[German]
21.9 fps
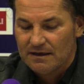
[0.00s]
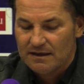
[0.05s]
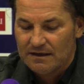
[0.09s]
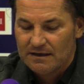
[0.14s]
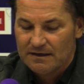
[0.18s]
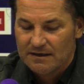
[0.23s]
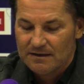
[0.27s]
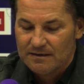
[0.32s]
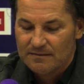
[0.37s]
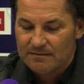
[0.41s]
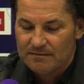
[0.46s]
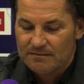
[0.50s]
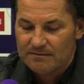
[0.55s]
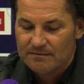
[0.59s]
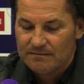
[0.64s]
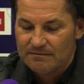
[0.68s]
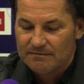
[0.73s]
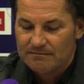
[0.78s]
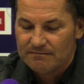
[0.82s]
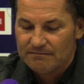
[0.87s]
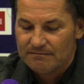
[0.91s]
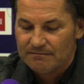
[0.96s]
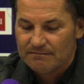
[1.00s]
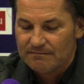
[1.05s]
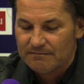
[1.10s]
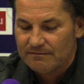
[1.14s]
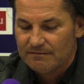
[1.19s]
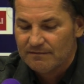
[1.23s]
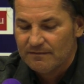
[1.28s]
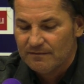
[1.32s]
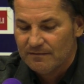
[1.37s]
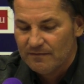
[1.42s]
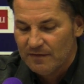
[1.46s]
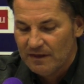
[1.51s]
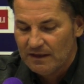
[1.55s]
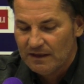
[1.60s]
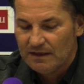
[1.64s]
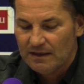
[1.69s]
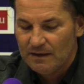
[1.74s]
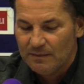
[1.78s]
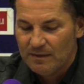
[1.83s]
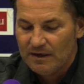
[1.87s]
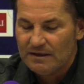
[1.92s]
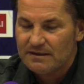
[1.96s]
Ähm, wenn
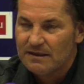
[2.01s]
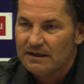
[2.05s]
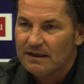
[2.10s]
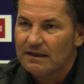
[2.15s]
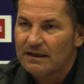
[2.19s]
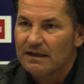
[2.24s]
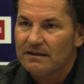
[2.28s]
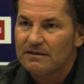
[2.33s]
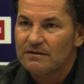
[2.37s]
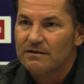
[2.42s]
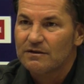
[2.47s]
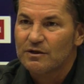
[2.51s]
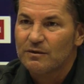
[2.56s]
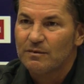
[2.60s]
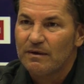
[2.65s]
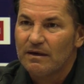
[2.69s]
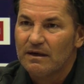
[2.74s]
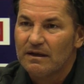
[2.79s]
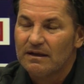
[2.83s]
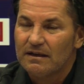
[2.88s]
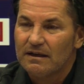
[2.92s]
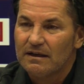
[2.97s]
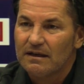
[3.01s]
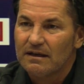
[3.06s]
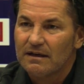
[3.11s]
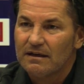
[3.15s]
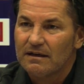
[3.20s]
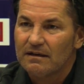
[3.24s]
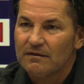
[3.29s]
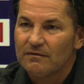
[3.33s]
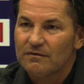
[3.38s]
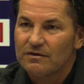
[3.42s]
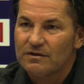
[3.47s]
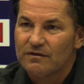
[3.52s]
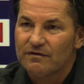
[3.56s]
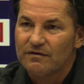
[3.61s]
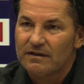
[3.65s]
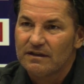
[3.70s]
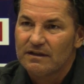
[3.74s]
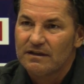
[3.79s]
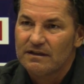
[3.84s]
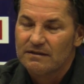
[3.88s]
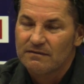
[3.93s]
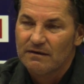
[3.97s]
dann die Presse hingeht zu einem Spieler, der
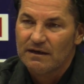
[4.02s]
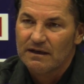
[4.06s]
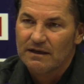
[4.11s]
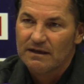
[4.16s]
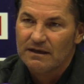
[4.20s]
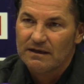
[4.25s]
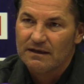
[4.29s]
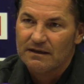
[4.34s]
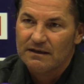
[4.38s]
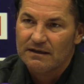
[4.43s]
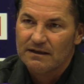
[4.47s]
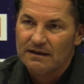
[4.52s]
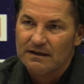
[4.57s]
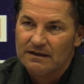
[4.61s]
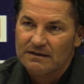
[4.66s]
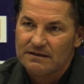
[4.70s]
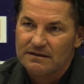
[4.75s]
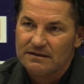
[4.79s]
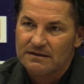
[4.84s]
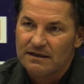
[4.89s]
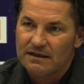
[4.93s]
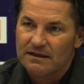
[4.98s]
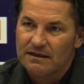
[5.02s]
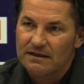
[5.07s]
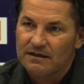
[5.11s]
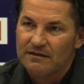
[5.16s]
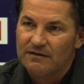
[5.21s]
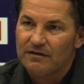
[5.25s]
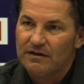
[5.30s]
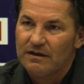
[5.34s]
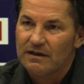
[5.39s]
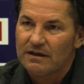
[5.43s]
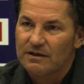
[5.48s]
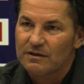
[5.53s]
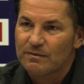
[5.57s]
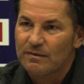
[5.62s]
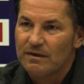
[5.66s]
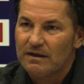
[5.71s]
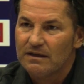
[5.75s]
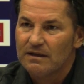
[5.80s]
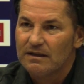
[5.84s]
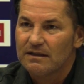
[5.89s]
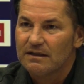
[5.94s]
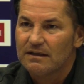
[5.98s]
unzufrieden ist, weil er in der letzten Zeit nicht viel
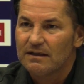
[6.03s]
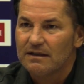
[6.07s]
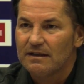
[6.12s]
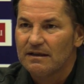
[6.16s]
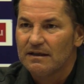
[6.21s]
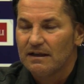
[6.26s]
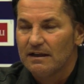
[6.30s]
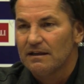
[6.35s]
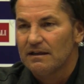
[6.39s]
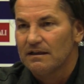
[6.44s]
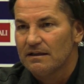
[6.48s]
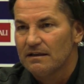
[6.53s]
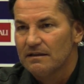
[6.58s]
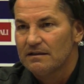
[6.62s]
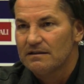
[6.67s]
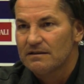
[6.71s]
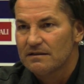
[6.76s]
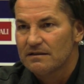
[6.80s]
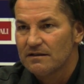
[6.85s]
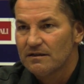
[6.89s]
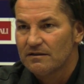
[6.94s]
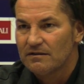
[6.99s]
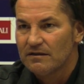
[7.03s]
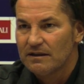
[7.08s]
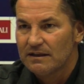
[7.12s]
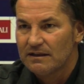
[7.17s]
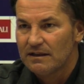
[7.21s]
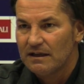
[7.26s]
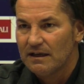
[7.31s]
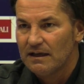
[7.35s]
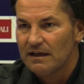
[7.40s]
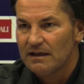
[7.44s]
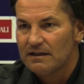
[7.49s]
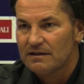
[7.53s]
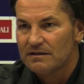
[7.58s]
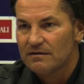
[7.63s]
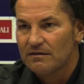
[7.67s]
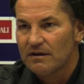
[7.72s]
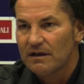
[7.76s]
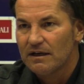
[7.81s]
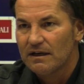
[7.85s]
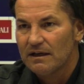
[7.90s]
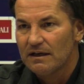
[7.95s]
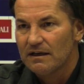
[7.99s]
gespielt hat, dann ist das natürlich die eine
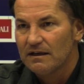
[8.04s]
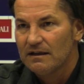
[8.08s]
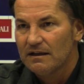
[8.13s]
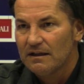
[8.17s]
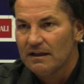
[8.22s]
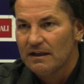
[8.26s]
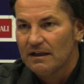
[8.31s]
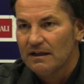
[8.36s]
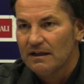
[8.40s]
Story. Ja.